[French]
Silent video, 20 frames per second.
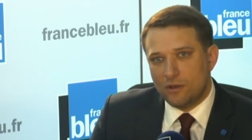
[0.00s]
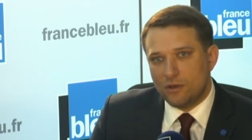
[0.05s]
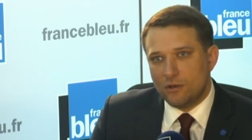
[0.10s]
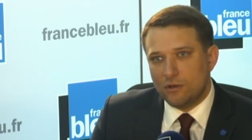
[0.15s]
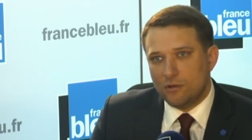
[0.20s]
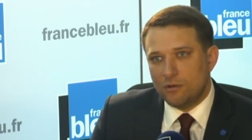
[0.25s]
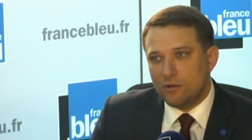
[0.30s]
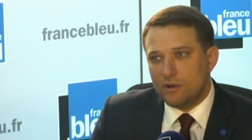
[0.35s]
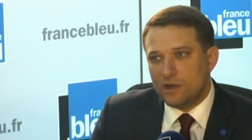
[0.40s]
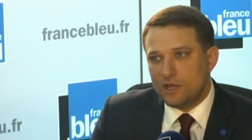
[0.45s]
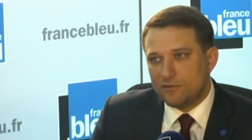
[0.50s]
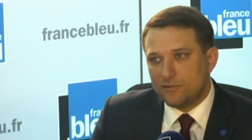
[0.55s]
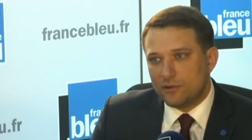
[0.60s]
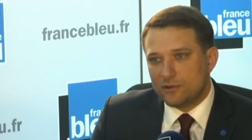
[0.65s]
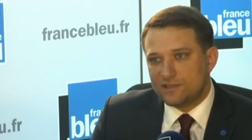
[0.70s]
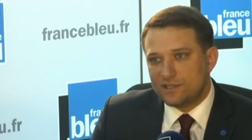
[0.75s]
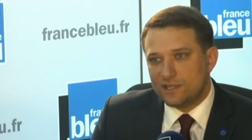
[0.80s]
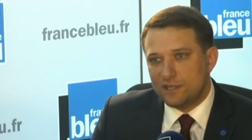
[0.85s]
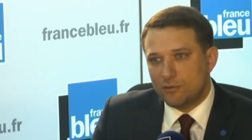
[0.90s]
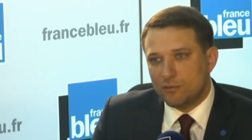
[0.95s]
les
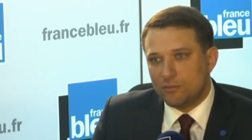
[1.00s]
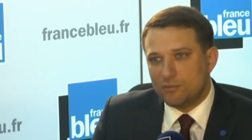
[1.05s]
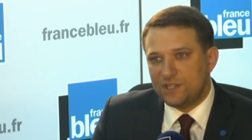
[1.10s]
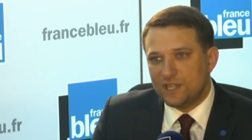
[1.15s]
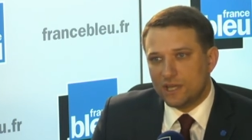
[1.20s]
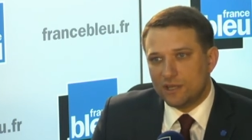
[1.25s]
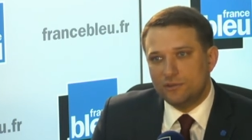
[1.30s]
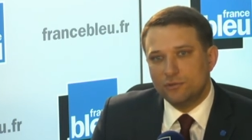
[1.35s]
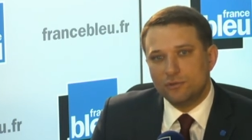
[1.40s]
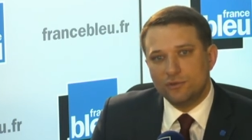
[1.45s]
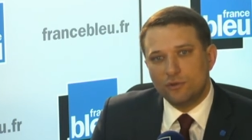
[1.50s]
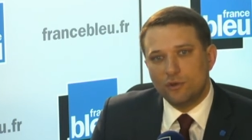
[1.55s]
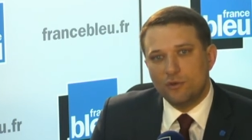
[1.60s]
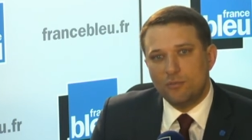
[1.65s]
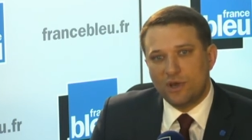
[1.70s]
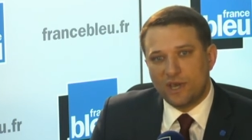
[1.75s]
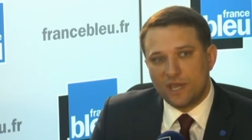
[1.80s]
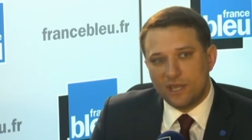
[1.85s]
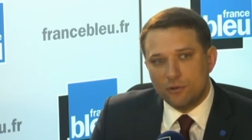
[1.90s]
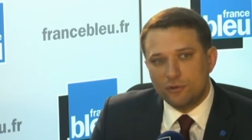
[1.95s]
Français ont bien d'autres
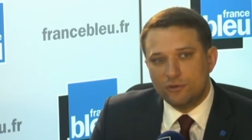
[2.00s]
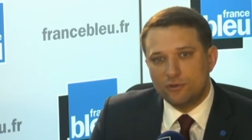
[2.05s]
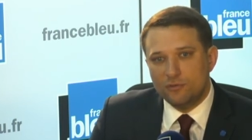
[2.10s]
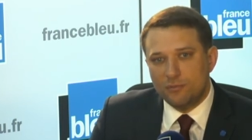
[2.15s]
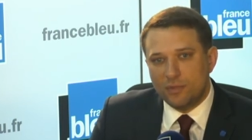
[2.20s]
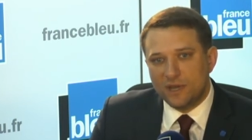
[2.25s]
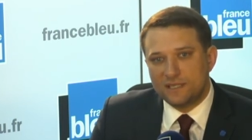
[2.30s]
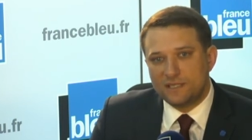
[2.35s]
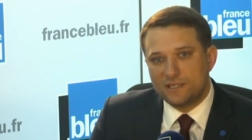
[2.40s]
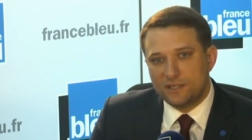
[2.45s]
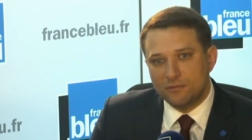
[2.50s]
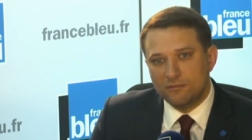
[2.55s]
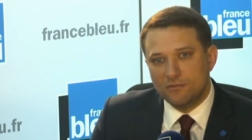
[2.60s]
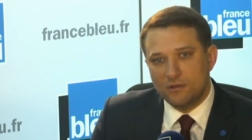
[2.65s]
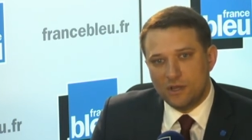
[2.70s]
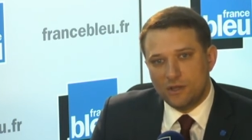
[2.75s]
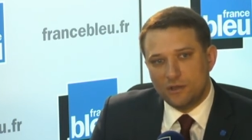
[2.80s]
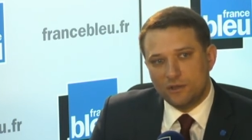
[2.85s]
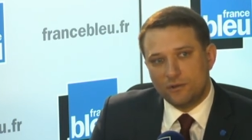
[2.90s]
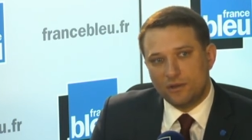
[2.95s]
préoccupations
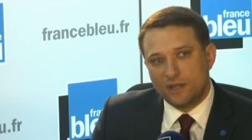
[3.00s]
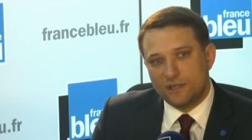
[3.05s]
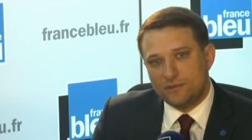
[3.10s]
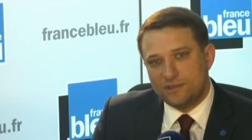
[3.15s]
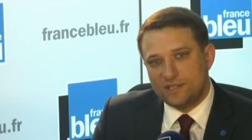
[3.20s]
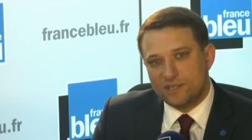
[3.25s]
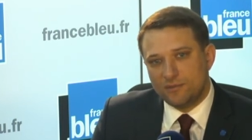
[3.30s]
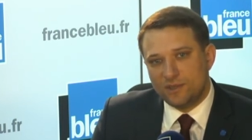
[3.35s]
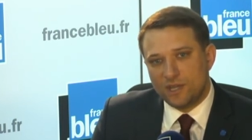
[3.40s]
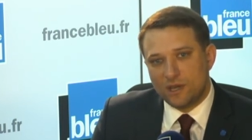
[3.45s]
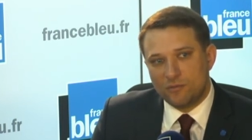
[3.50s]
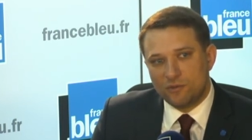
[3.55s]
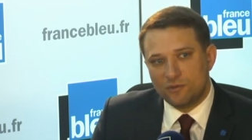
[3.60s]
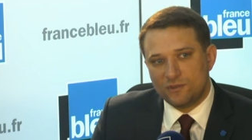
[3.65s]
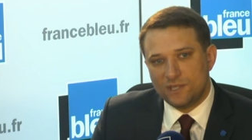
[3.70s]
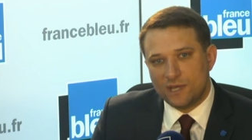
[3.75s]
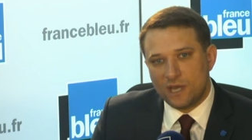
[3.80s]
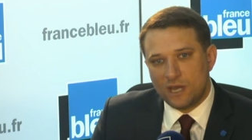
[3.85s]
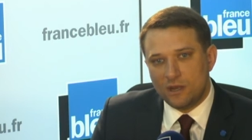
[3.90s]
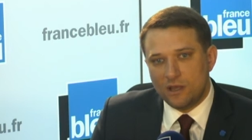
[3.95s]
que la Deuxième Guerre
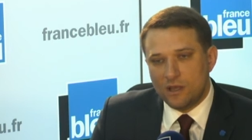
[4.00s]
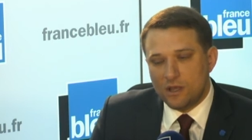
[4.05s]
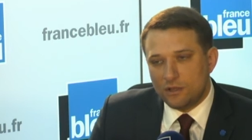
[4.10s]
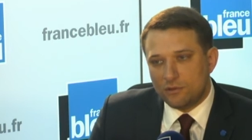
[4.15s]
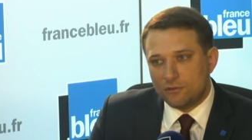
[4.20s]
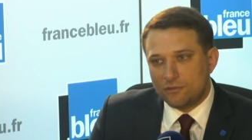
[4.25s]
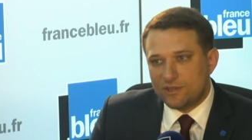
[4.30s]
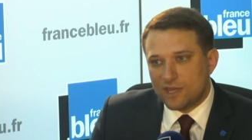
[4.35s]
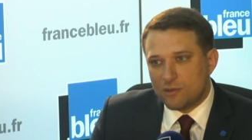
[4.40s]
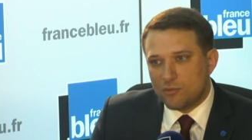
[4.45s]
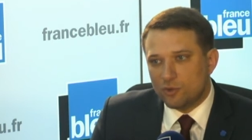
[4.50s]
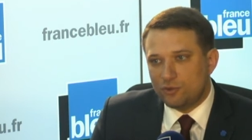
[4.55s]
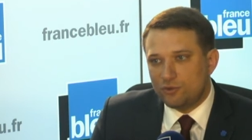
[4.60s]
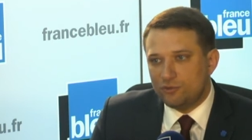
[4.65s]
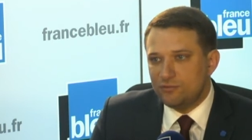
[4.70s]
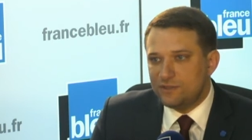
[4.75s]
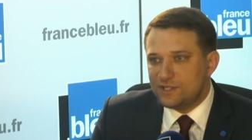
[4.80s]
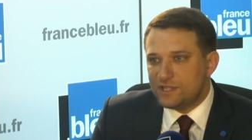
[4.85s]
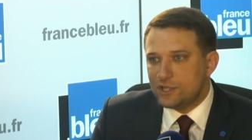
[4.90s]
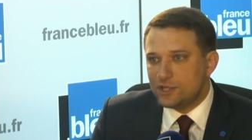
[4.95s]
mondiale, notamment
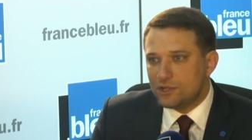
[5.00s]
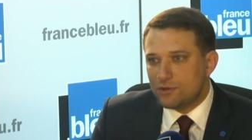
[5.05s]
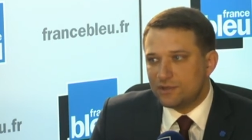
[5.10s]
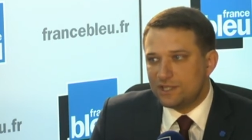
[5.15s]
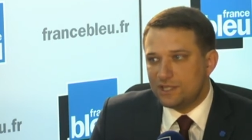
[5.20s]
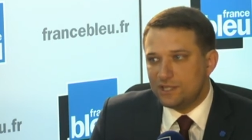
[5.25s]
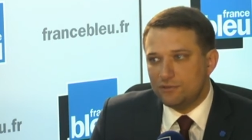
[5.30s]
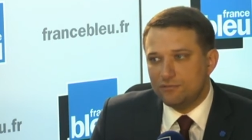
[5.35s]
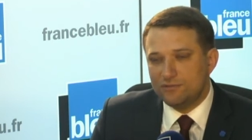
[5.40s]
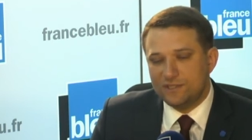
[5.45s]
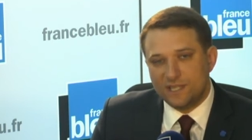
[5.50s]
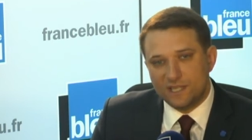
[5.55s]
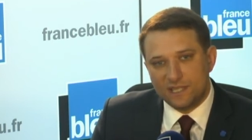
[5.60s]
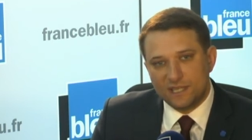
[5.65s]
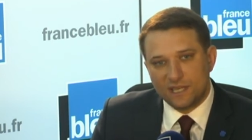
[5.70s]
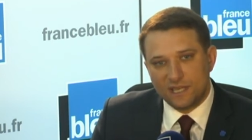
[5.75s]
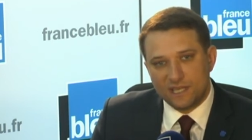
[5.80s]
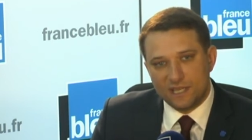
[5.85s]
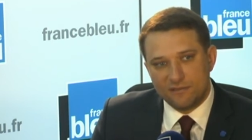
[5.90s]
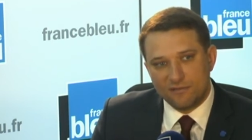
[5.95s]
tous ces gens qui nous
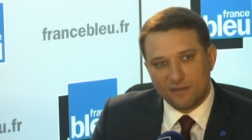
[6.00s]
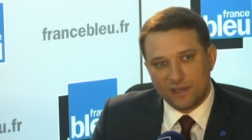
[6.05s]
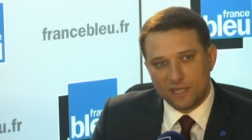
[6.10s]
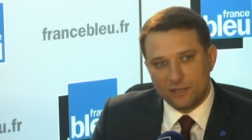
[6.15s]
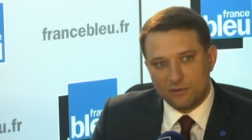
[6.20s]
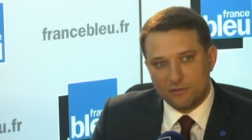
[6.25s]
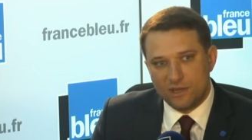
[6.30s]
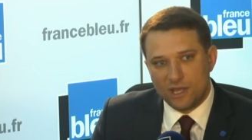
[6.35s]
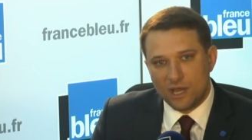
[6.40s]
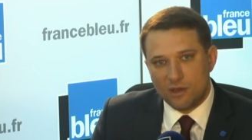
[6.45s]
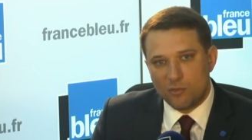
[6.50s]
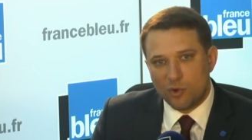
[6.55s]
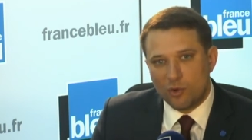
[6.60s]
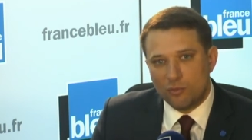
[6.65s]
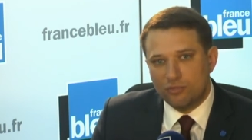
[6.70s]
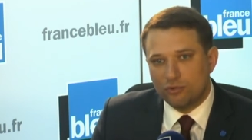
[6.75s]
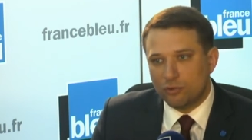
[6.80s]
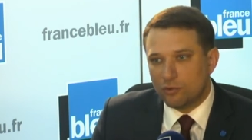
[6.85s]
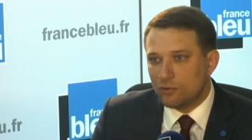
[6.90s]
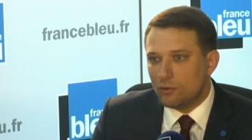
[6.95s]
écrivent
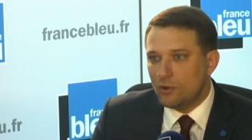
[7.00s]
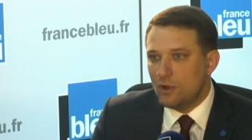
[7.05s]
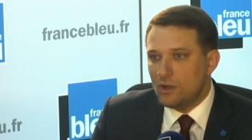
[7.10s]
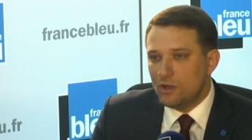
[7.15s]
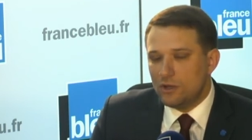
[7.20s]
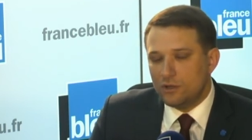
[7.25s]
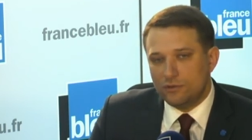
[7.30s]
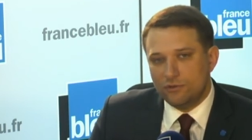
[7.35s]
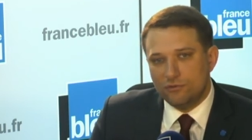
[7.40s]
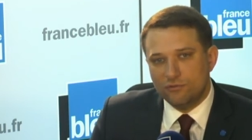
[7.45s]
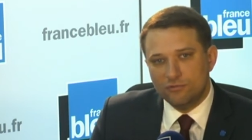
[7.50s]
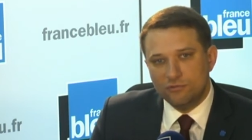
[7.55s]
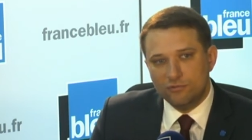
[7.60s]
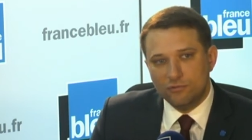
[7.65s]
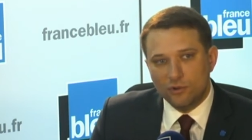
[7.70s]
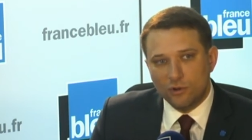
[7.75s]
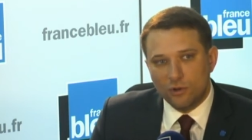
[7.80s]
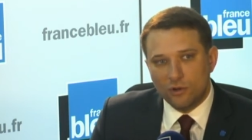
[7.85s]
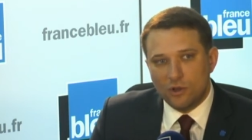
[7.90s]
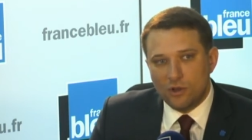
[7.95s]
régulièrement pour euh,
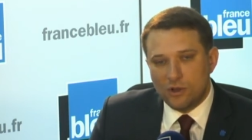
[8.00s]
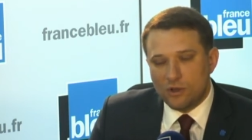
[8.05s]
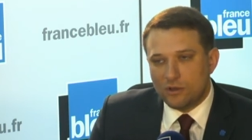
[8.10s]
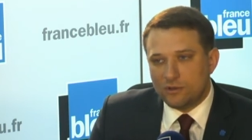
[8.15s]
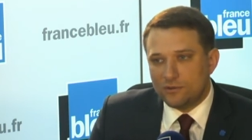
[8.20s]
nous, euh,